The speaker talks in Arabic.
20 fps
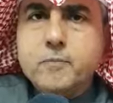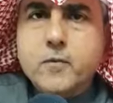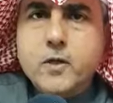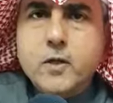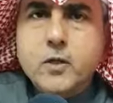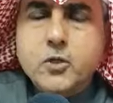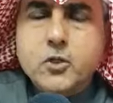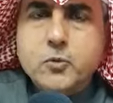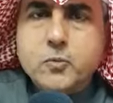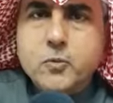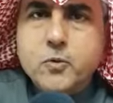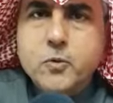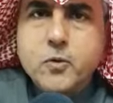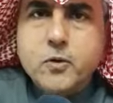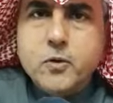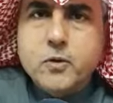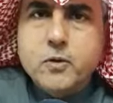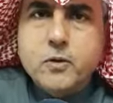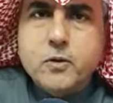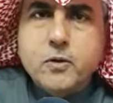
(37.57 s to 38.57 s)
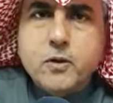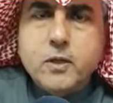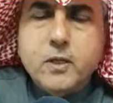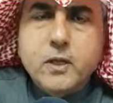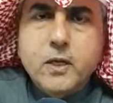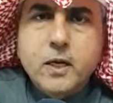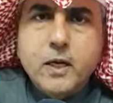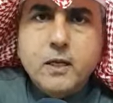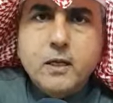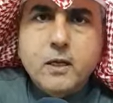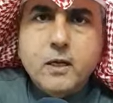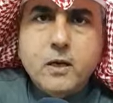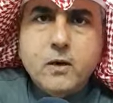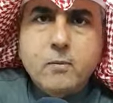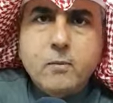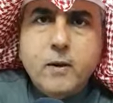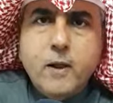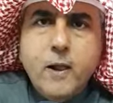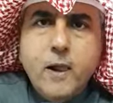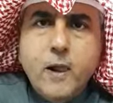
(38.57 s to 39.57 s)
الجمهور ضد النادي اليوم
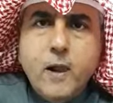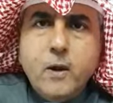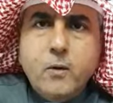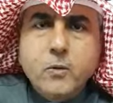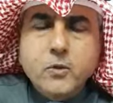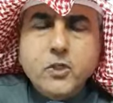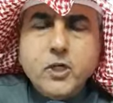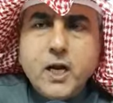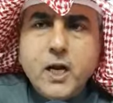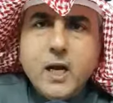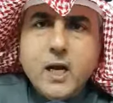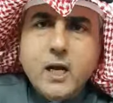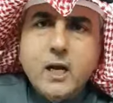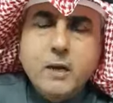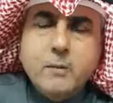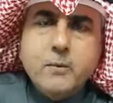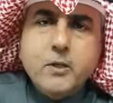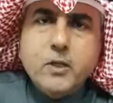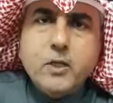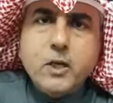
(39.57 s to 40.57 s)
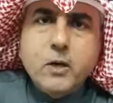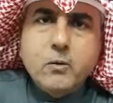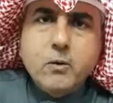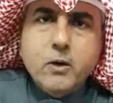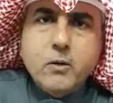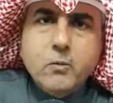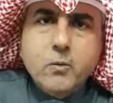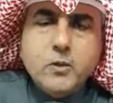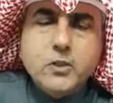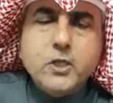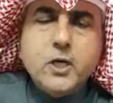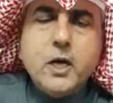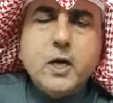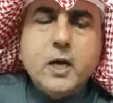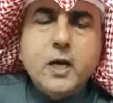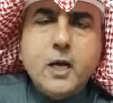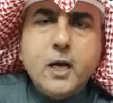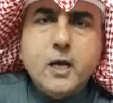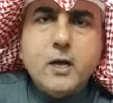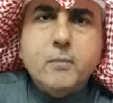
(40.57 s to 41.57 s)
وان شاء الله خليه يبدي الدوري وان شاء
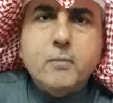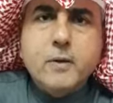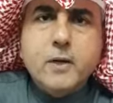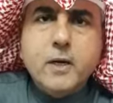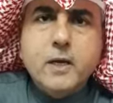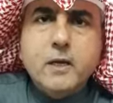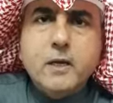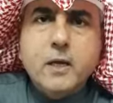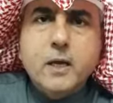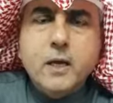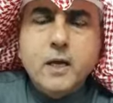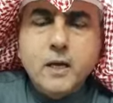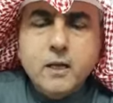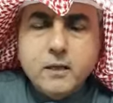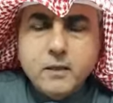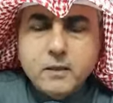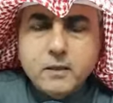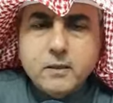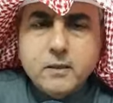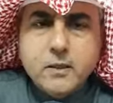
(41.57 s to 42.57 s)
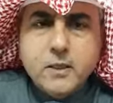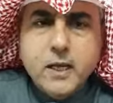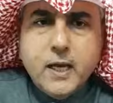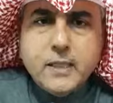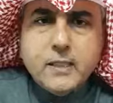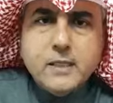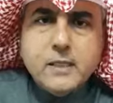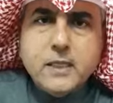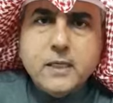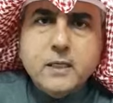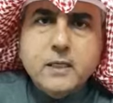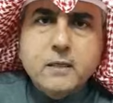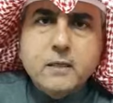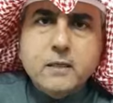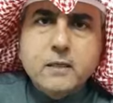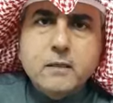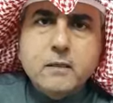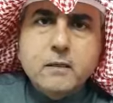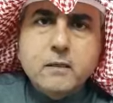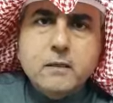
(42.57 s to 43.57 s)
الله يا رب انه آه، تتحسن
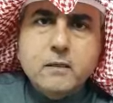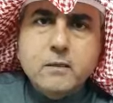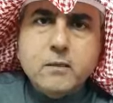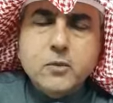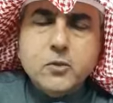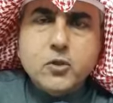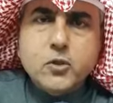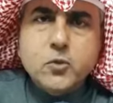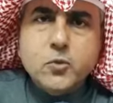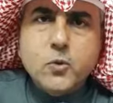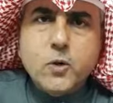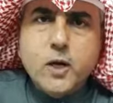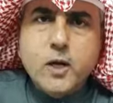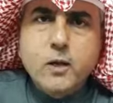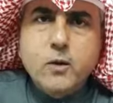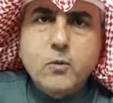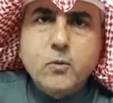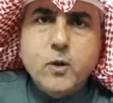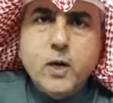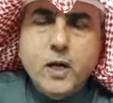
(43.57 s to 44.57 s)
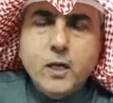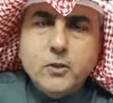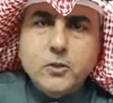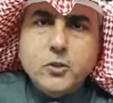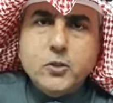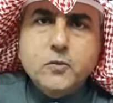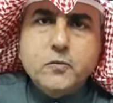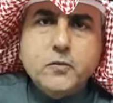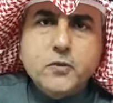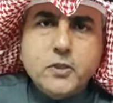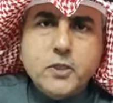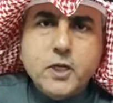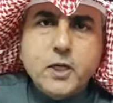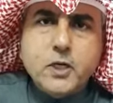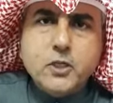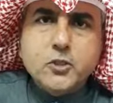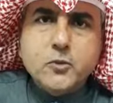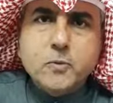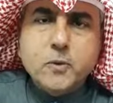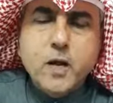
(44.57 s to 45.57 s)
الصوره وراح نشوف ان شاء
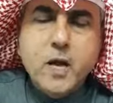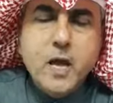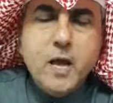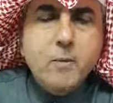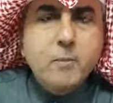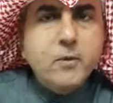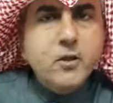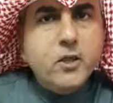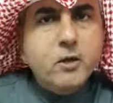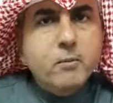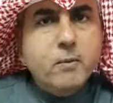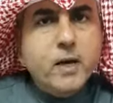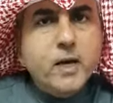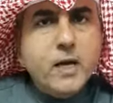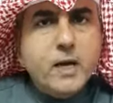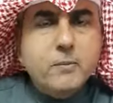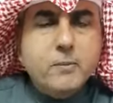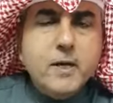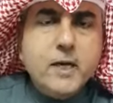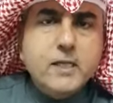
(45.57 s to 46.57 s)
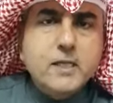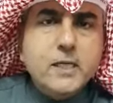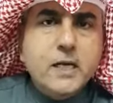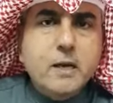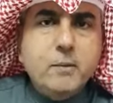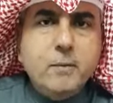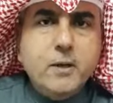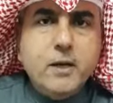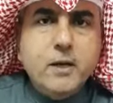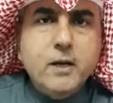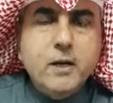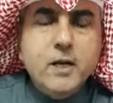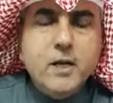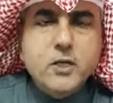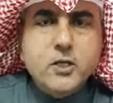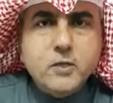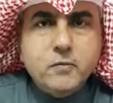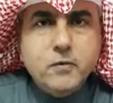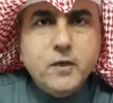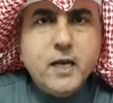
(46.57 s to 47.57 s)
الله جمهور مثل ما كان كاس الامير
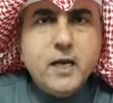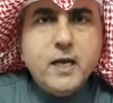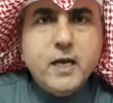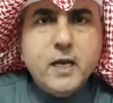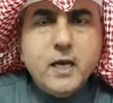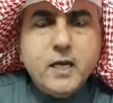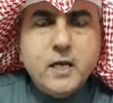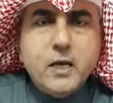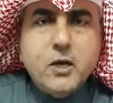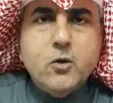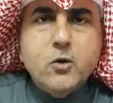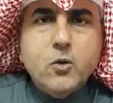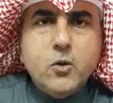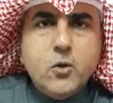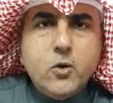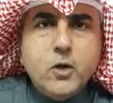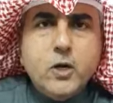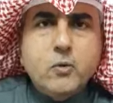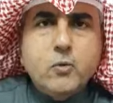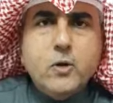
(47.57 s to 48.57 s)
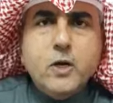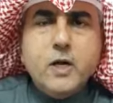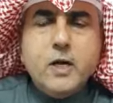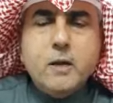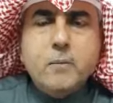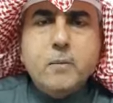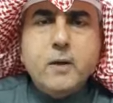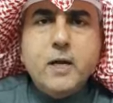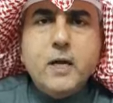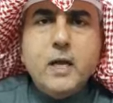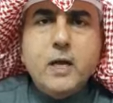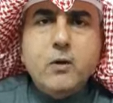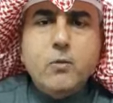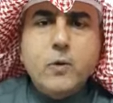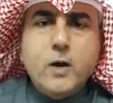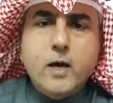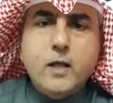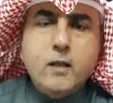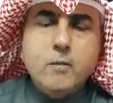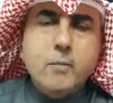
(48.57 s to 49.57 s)
شفت يعني كنا كورونا وكنا بالليل
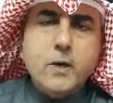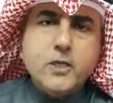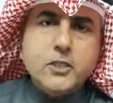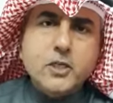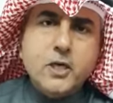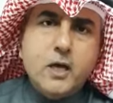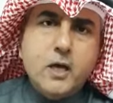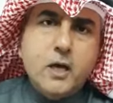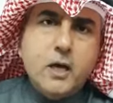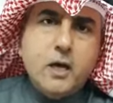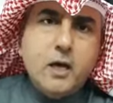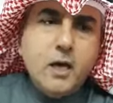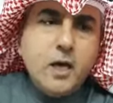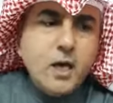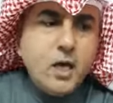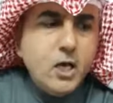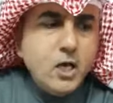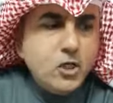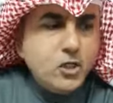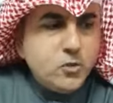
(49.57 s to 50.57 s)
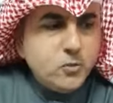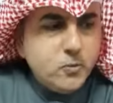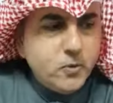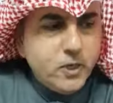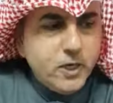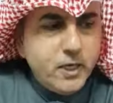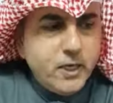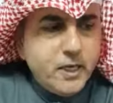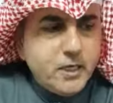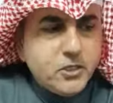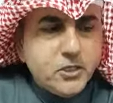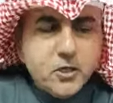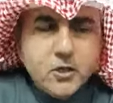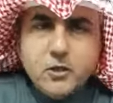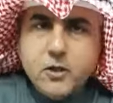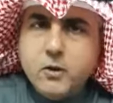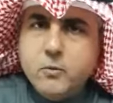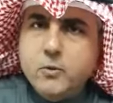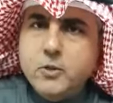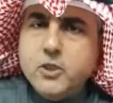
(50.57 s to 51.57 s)
وهذا ما شاء الله الجمهور ليش
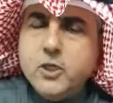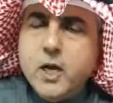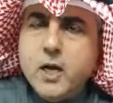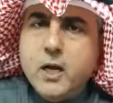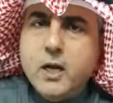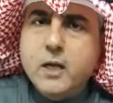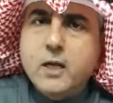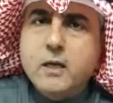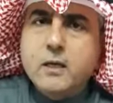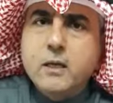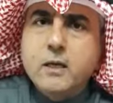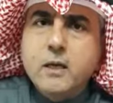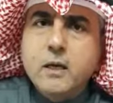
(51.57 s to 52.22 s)
كثره وان شاء الله